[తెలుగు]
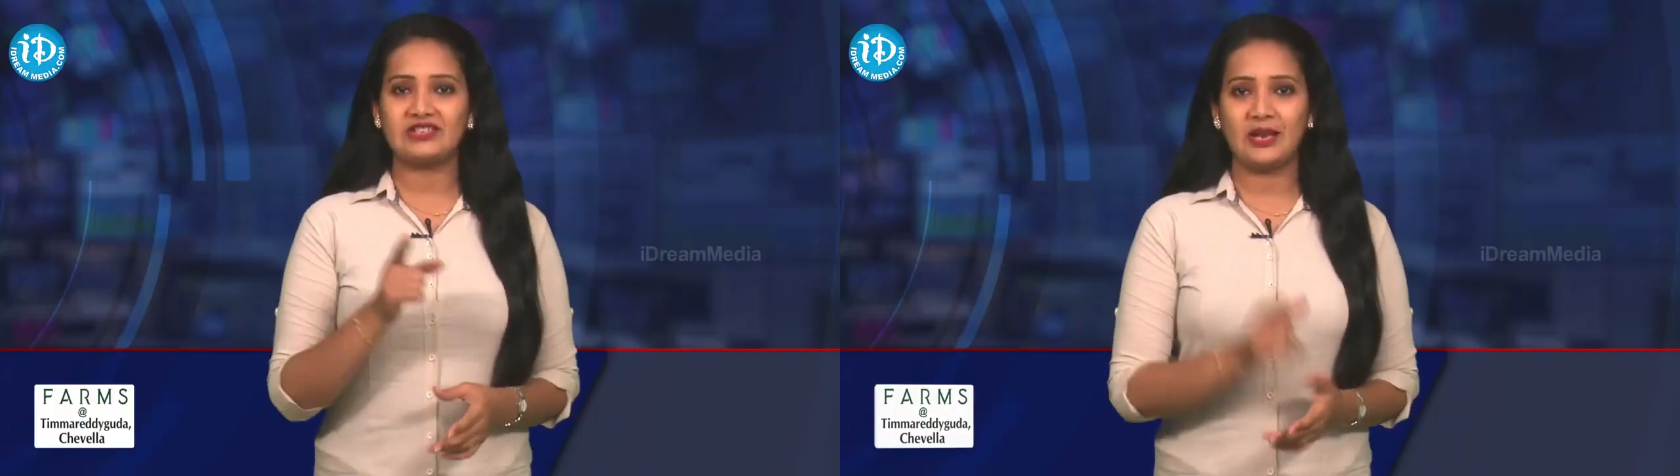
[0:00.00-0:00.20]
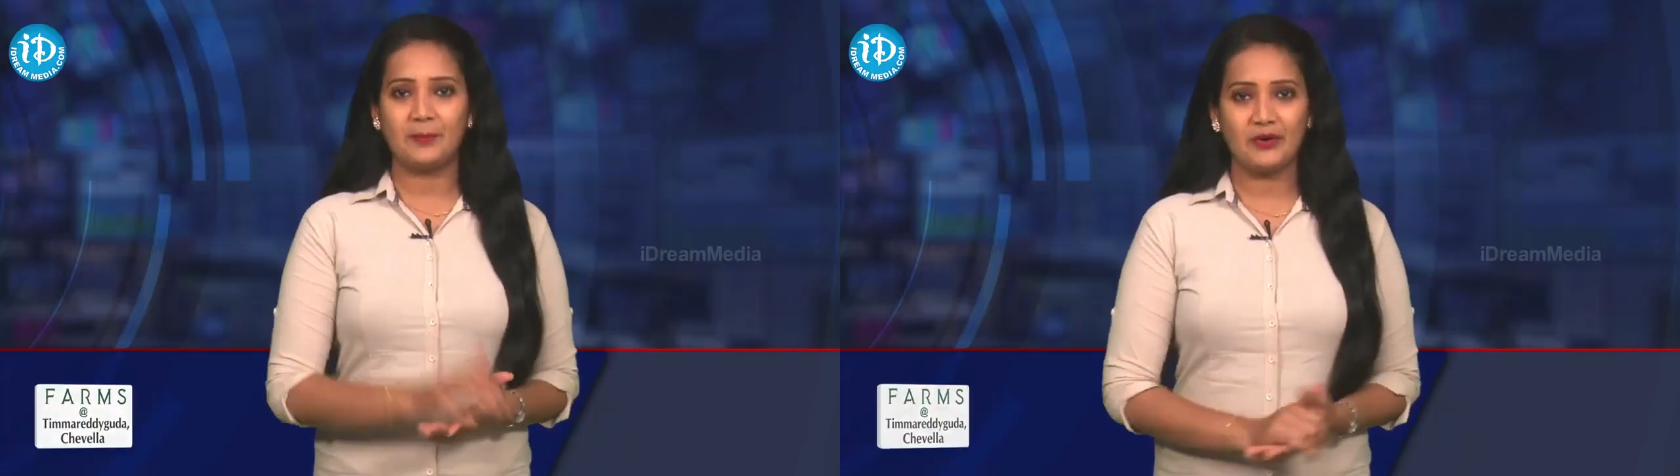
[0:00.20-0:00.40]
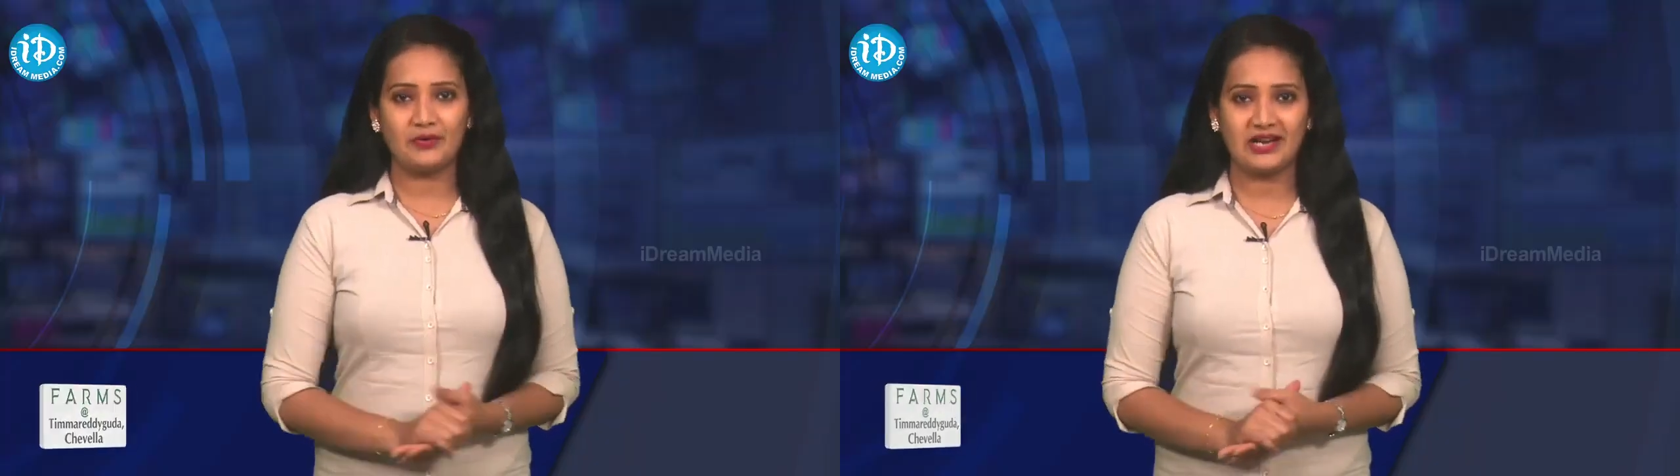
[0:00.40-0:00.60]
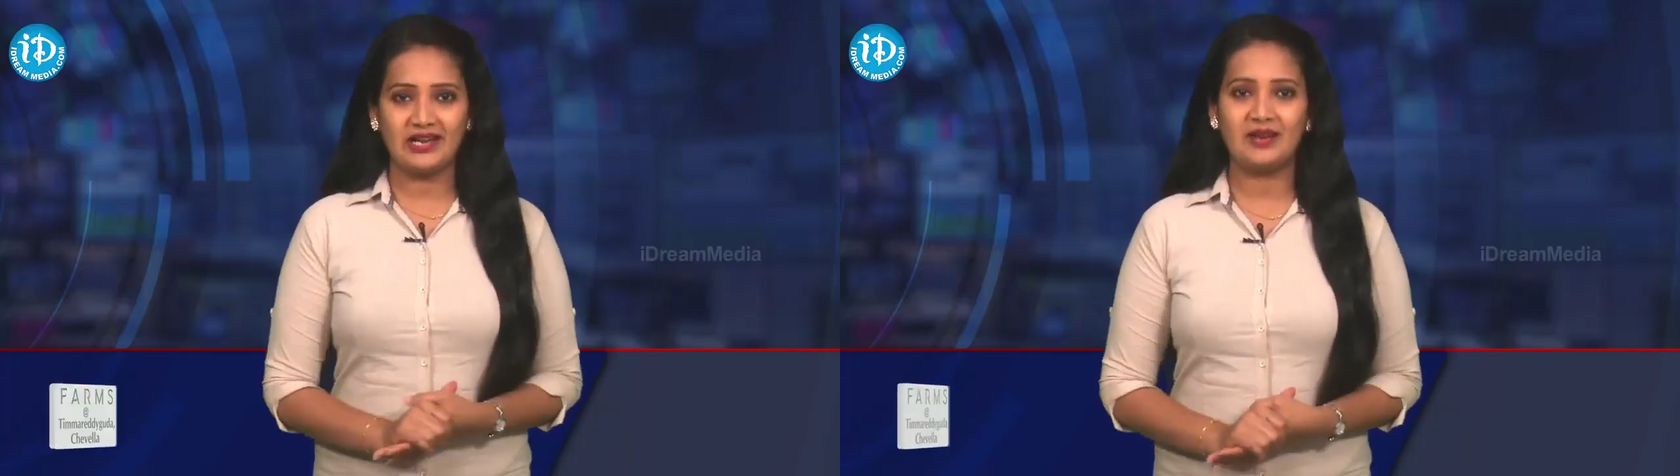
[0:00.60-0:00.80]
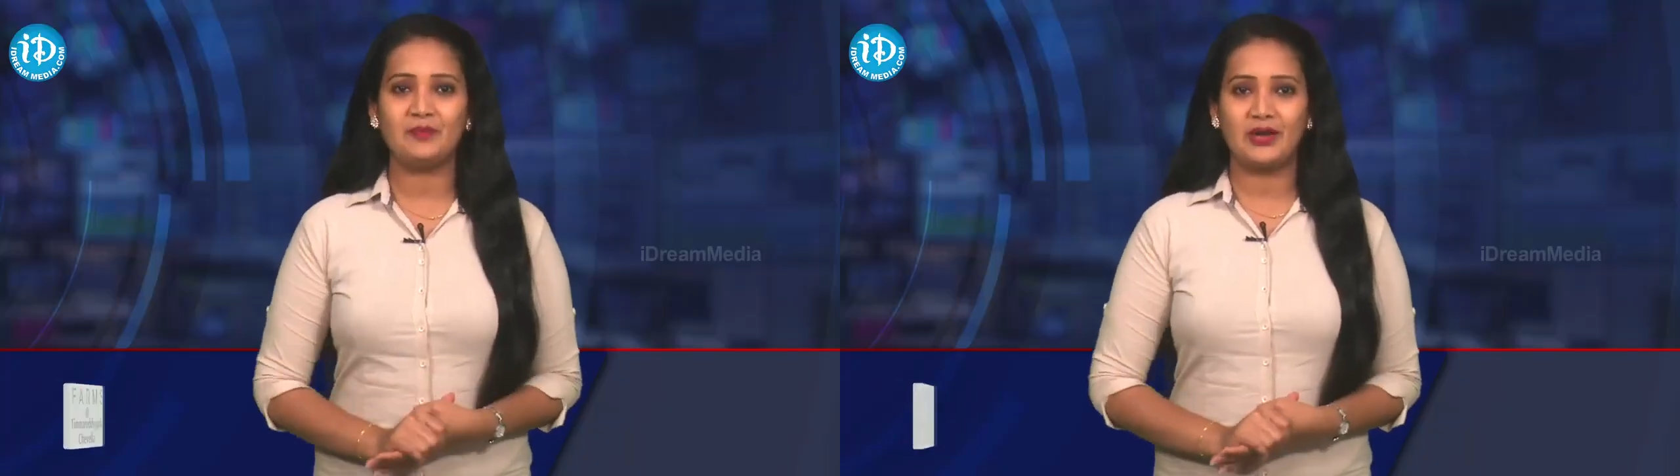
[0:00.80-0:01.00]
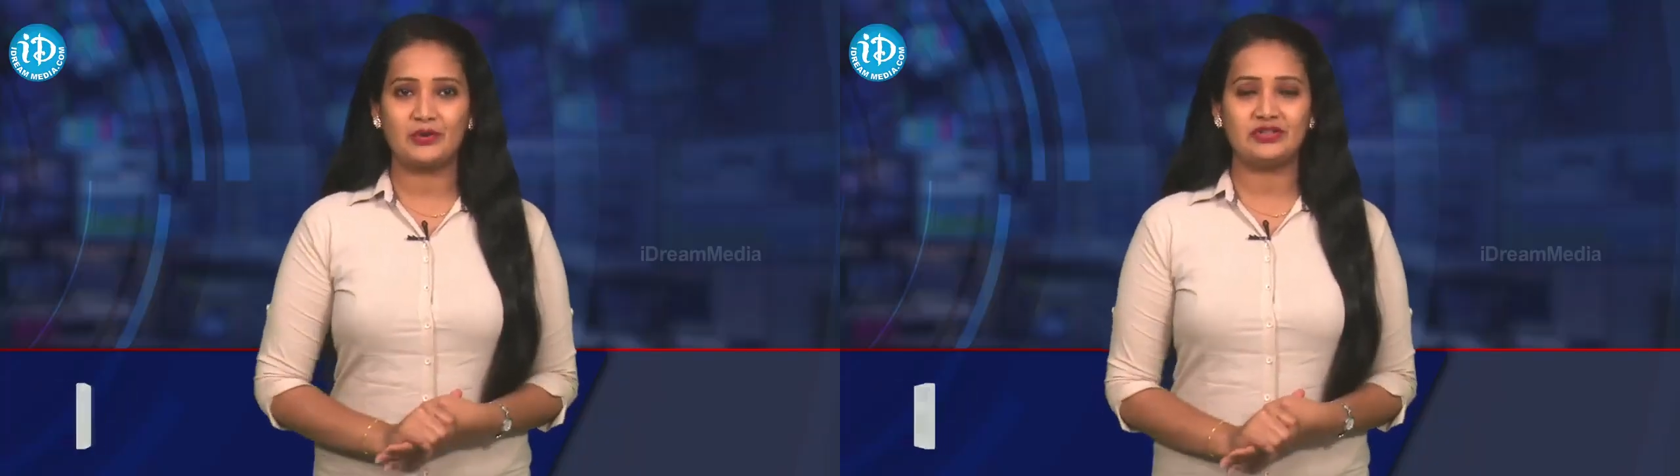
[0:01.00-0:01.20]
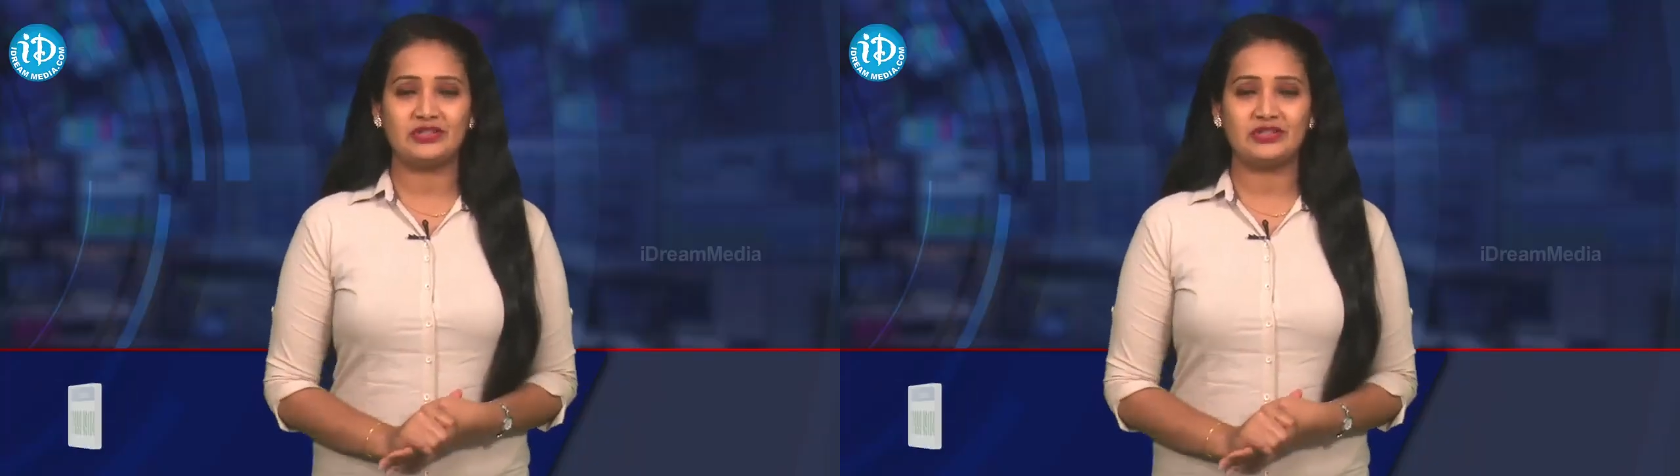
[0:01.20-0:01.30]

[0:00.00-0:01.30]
స్టార్ పవన్ కళ్యాణ్ మరో